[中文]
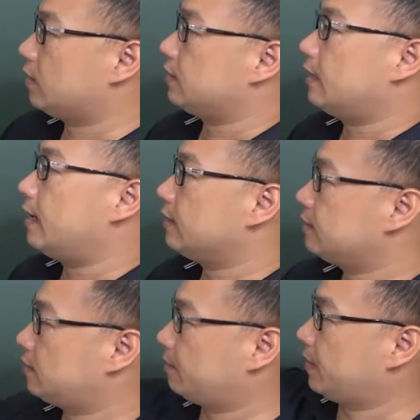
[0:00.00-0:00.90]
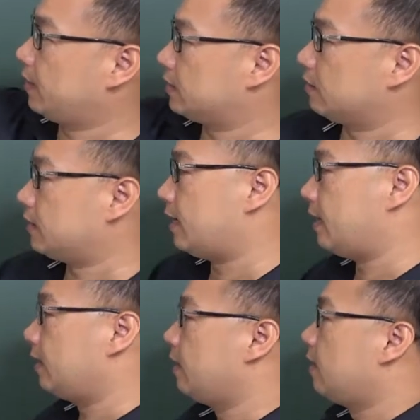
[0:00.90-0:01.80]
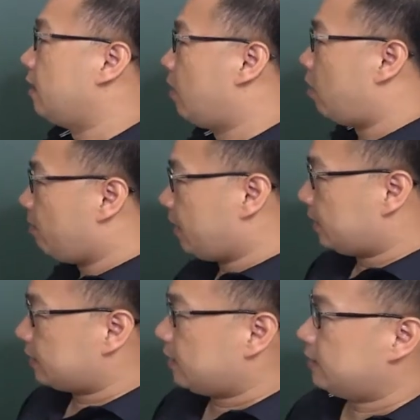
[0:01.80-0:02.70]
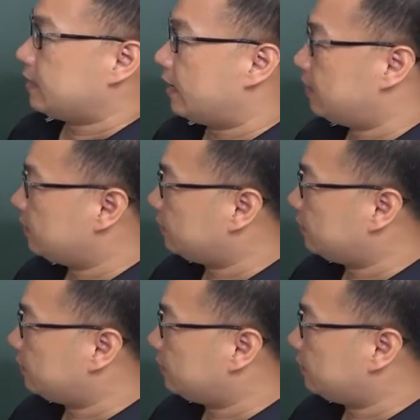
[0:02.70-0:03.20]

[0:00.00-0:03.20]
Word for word: 抄下来，这边也抄下来，后面的整理一下，